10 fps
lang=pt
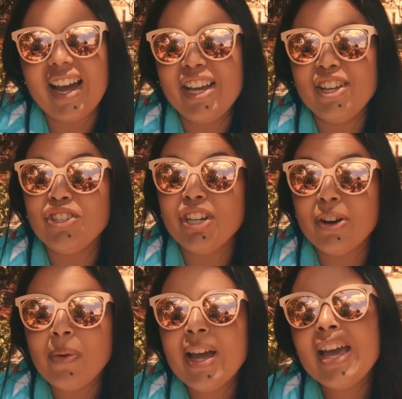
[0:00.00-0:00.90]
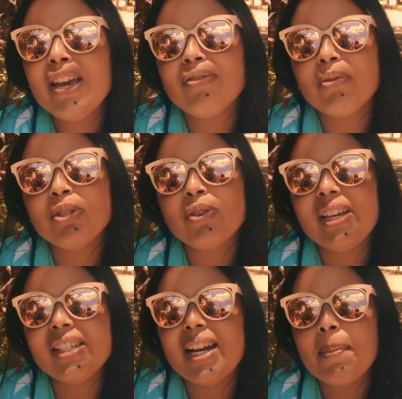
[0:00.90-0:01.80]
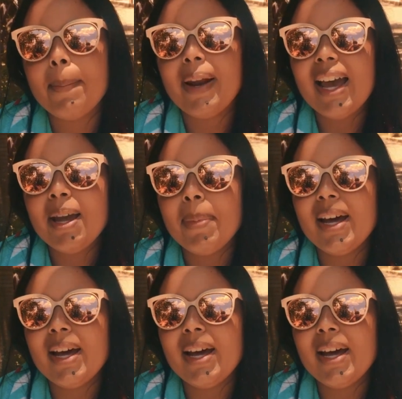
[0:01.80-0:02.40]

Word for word: região e vamos conhecer a Playa